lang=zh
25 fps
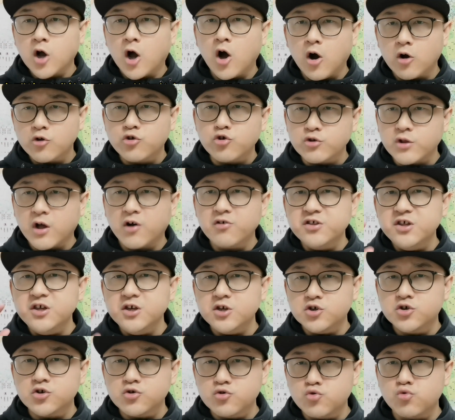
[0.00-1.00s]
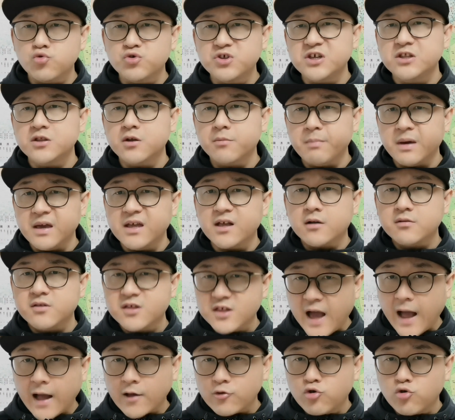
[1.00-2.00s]
考究到衣食住行的每样
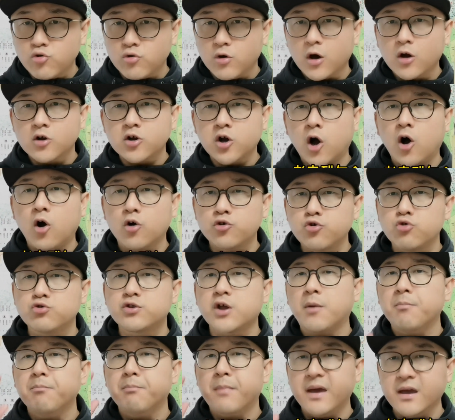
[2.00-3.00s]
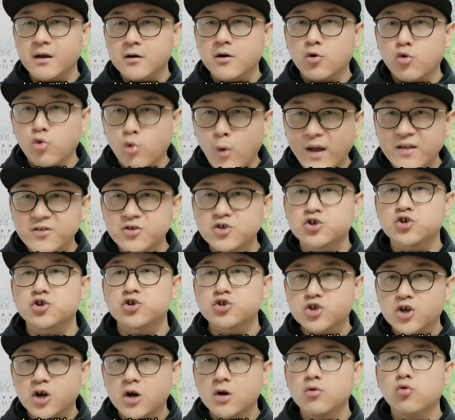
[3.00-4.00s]
家具，考究到每个官
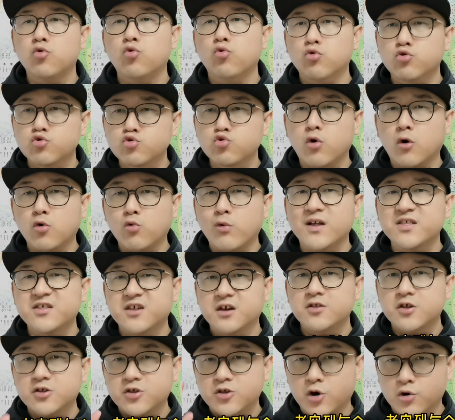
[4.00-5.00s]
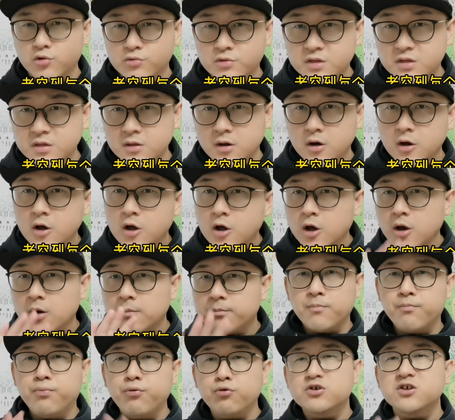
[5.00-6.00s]
职称呼弱冠前的小字。
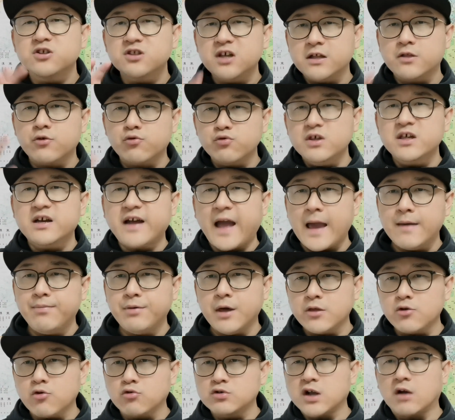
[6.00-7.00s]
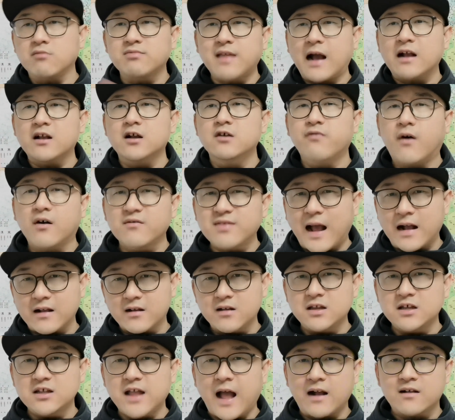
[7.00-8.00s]
不是那种一开篇就张大人、王大
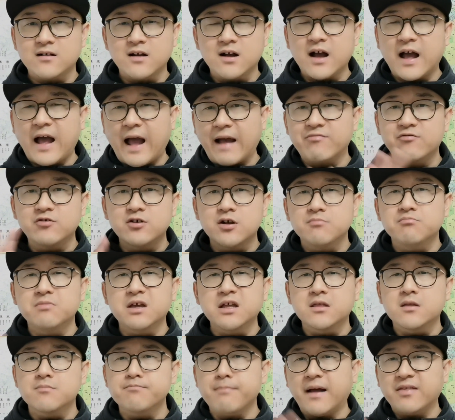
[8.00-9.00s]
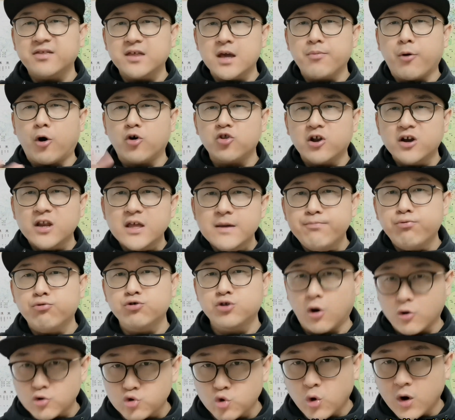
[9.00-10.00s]
人、李大人喊的人名字满街跑的离
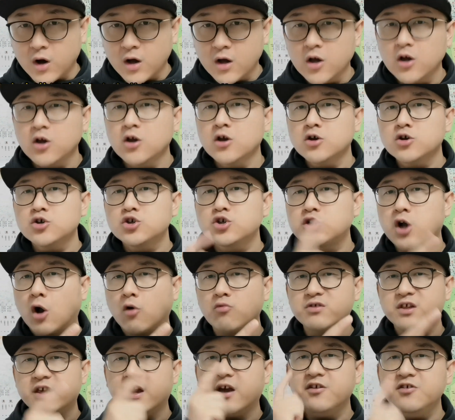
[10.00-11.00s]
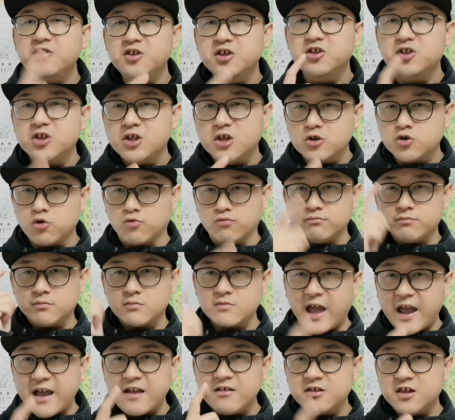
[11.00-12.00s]
谱小说，少年意气重，
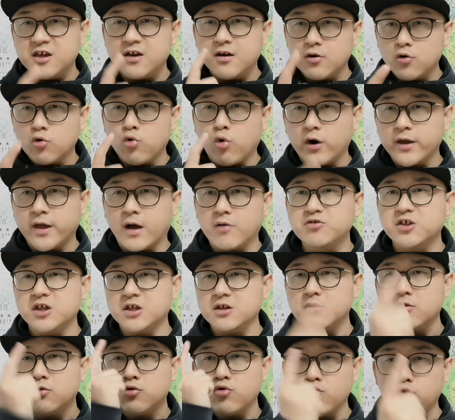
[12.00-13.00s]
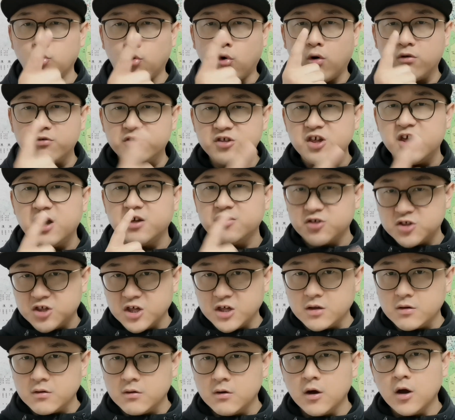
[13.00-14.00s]
带剑洛阳行，落剑
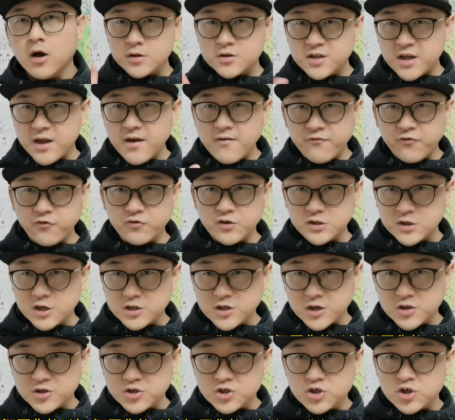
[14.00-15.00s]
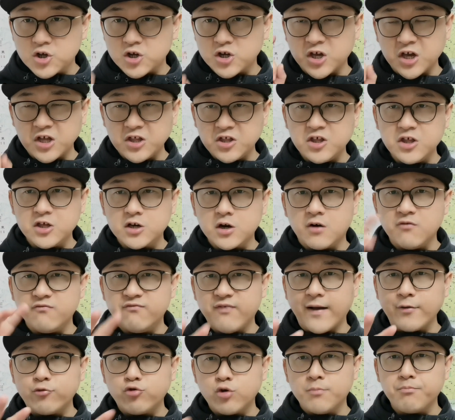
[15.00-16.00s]
行，颠覆你的认知，给你一个
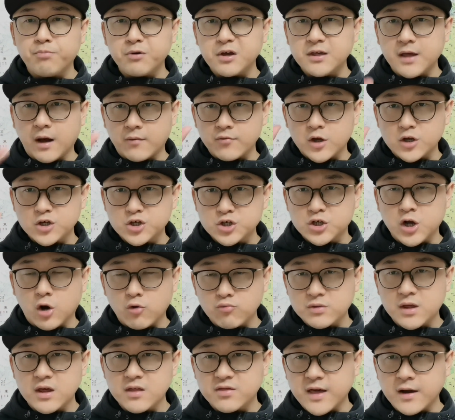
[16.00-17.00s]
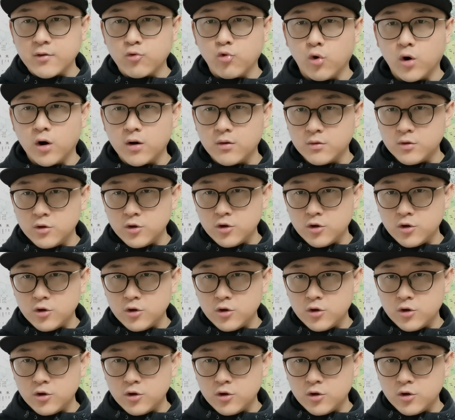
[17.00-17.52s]
完全不一样的少年三国。